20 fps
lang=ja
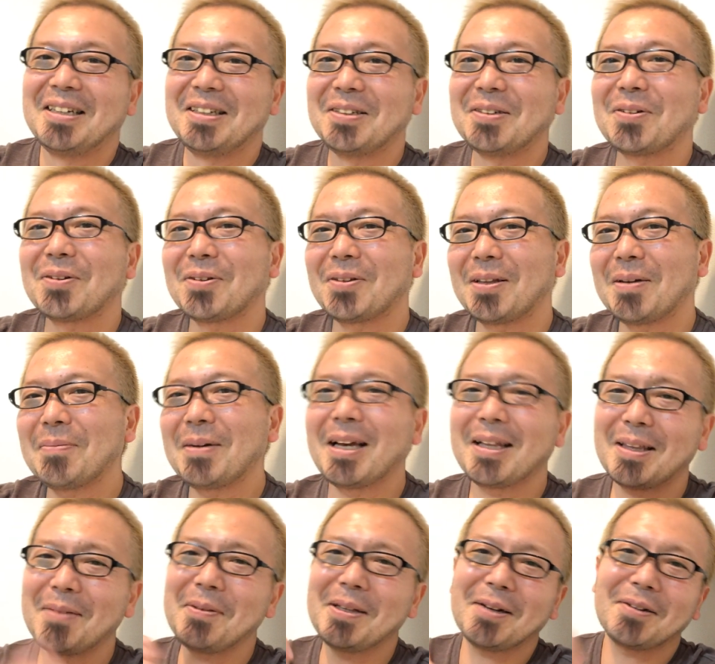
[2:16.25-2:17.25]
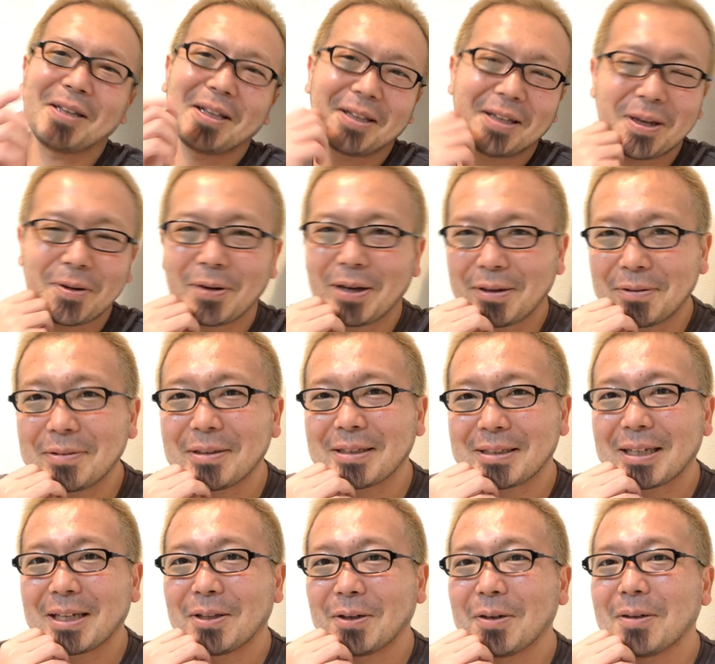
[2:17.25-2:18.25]
いうことね、まあ、やってみたくなって結構やるんで
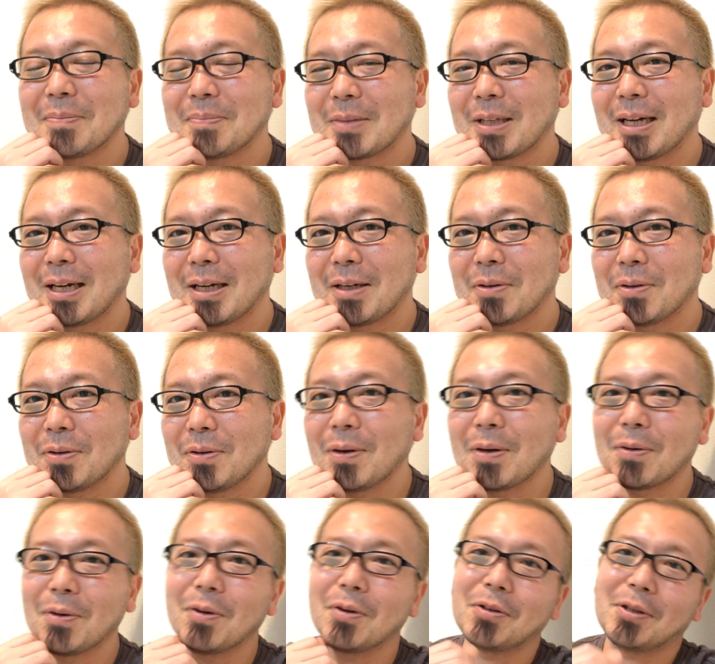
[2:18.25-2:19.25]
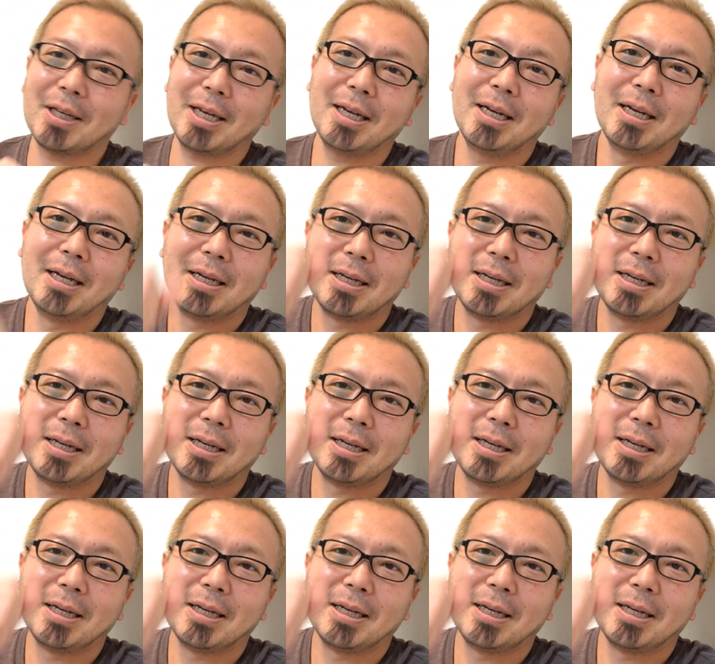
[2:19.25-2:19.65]
すけどあの要はこういうことね